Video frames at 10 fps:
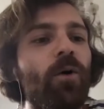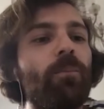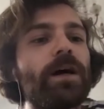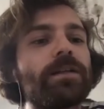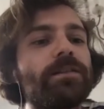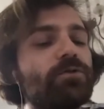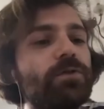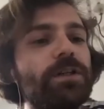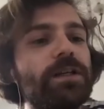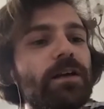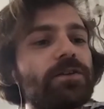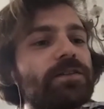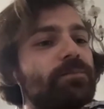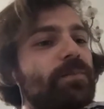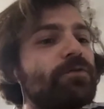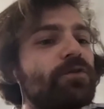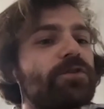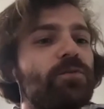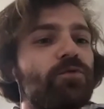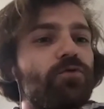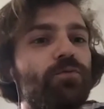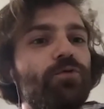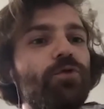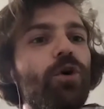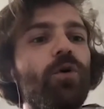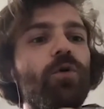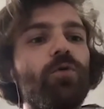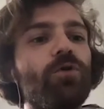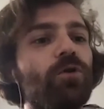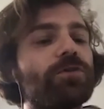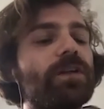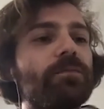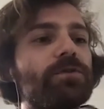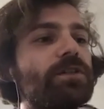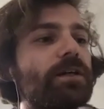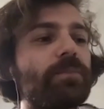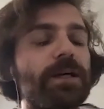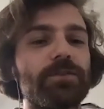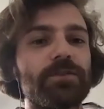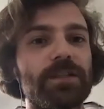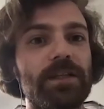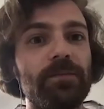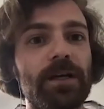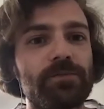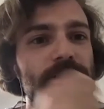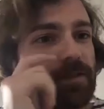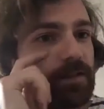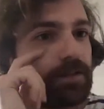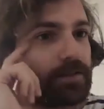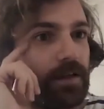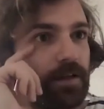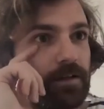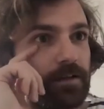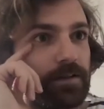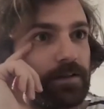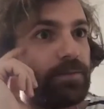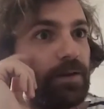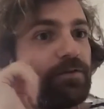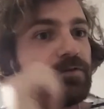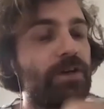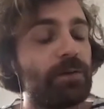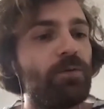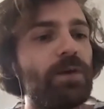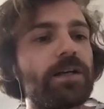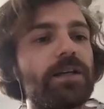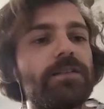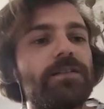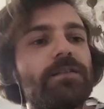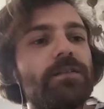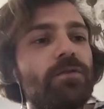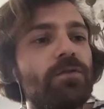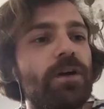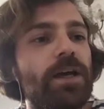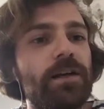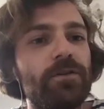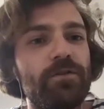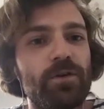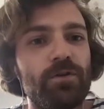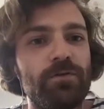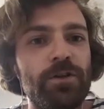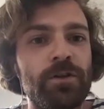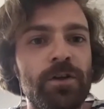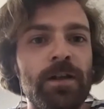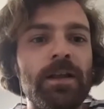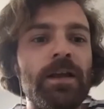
En particulier, alors c'est pas forcément son plus grand rôle en termes, je dirais, de présence à l'image, mais c'est euh, qui m'avait vraiment marqué, c'était dans Elle de Verhoeven,